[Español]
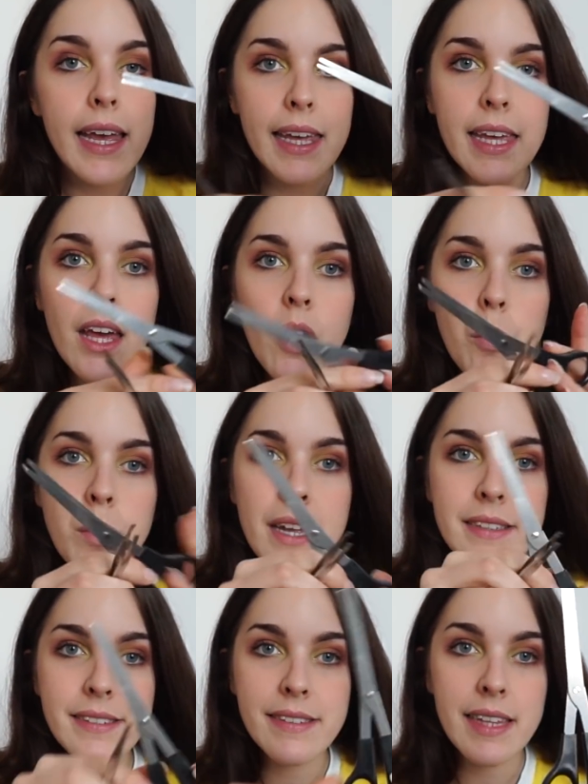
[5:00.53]
Y
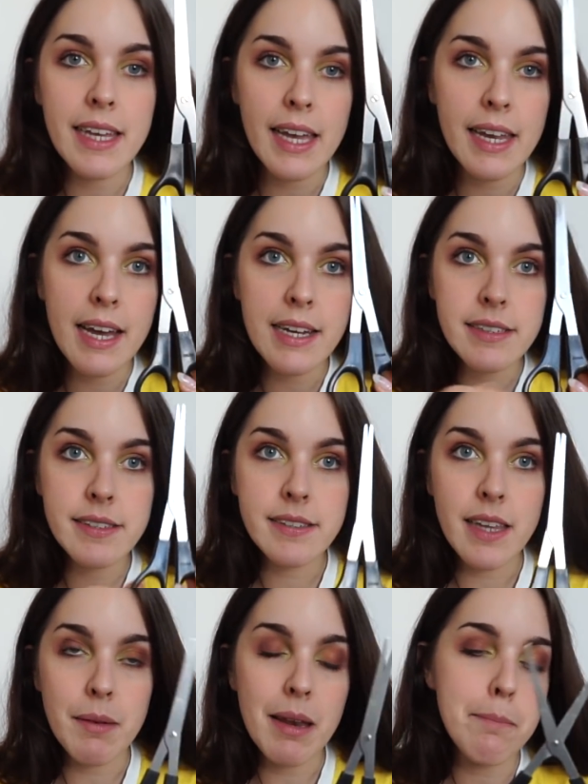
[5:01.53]
unas tijeras
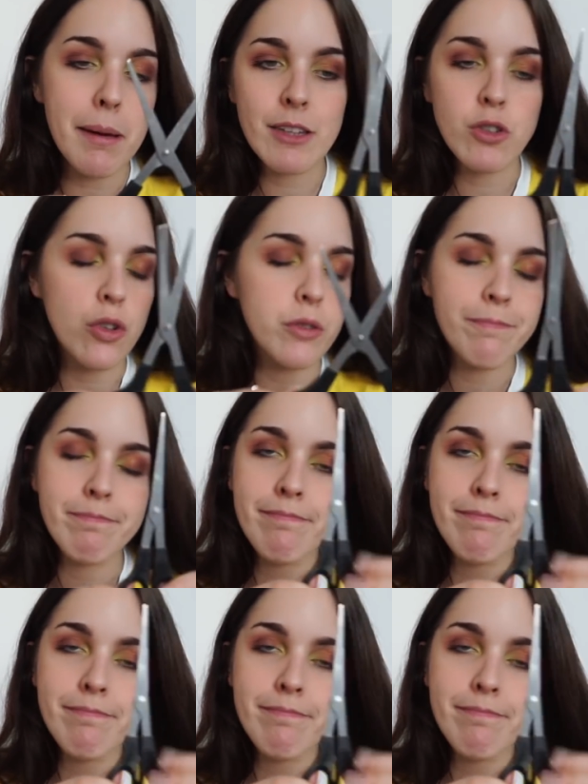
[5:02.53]
que valen para todo.